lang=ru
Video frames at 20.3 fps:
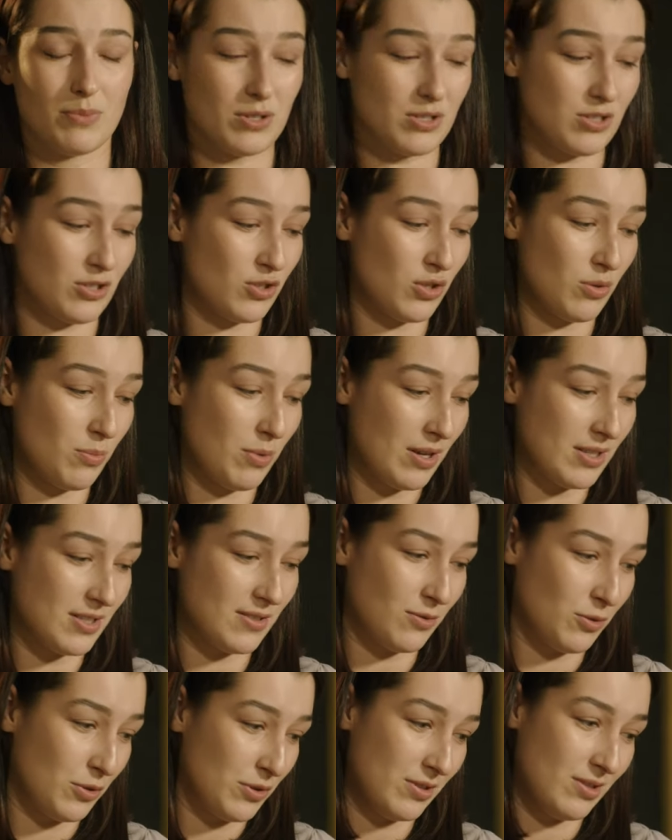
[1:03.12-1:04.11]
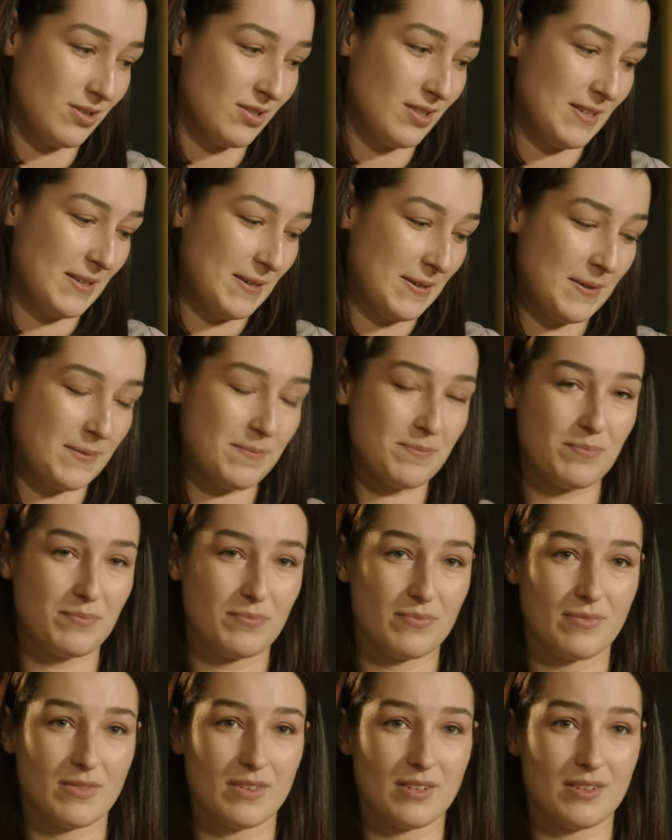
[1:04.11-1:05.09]
просто чтобы освоить
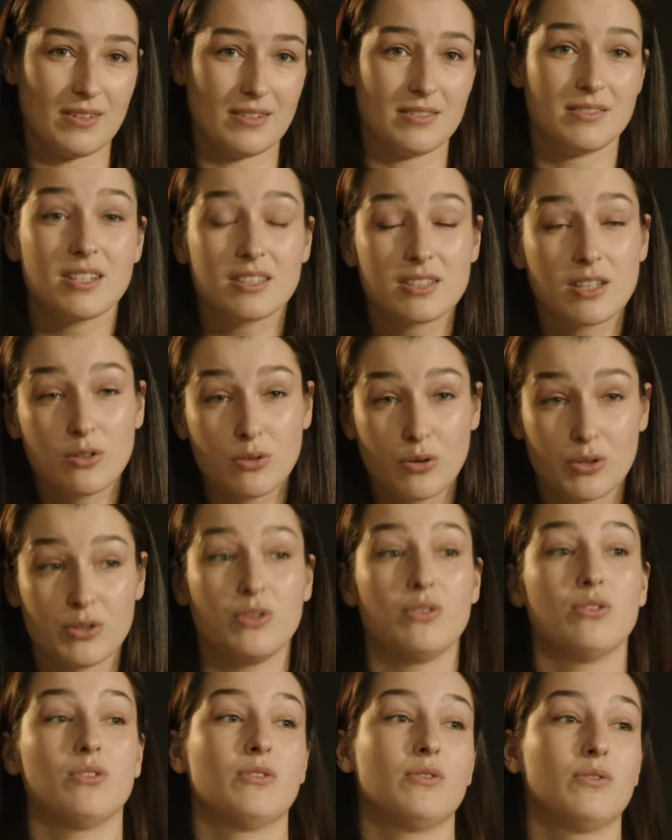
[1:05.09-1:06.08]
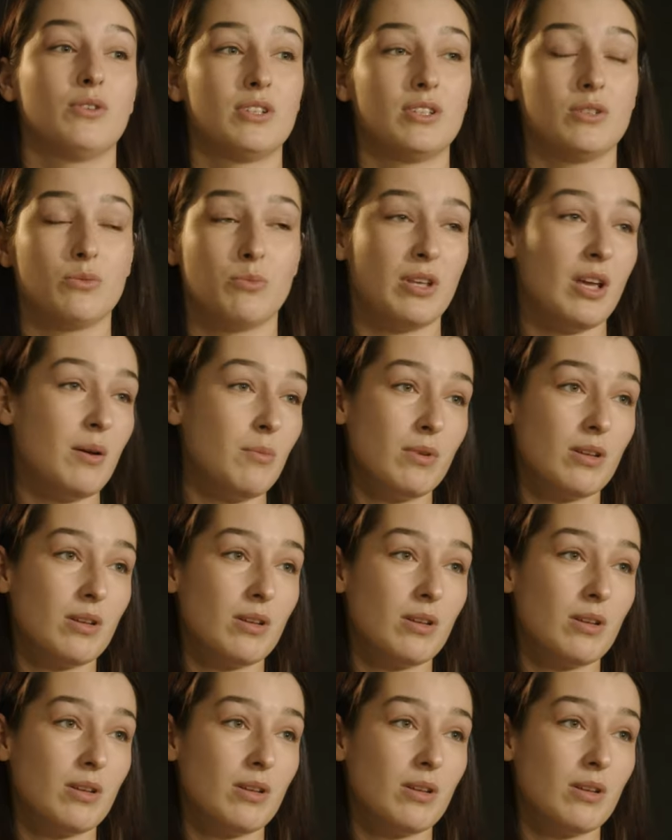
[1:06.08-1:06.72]
Э, технологию. Вот. И у меня